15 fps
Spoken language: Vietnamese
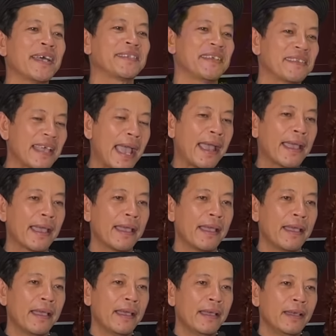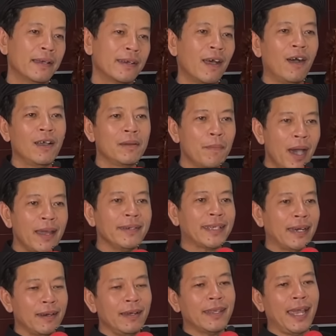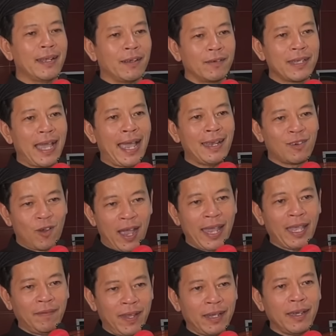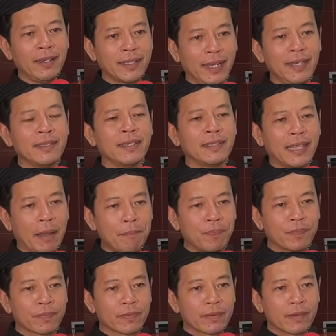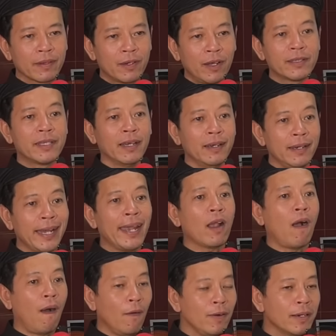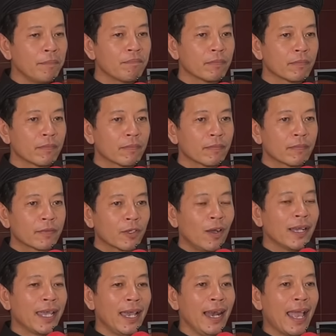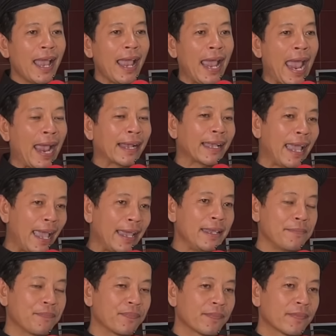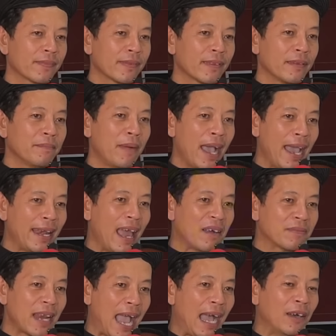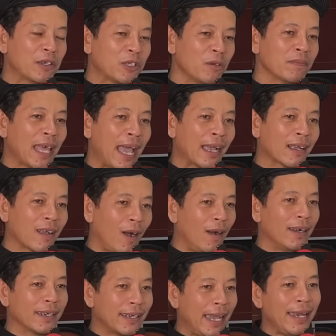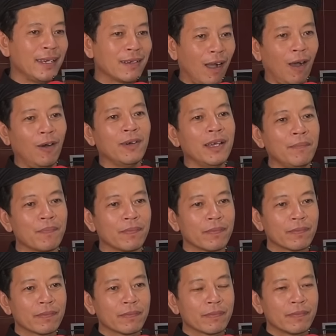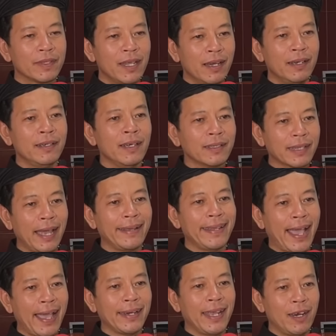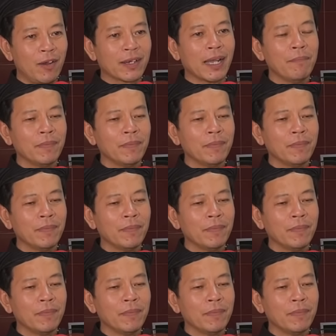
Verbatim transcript: sẽ sáng. rồi bên cạnh đó thầy còn dạy ngoài cái việc ích kỷ tư tâm rồi sự gây gỗ nữa có nghĩa là hàng ngày mà đồng đạo chúng ta còn gây gỗ đó như đức thầy dạy điều đón cấm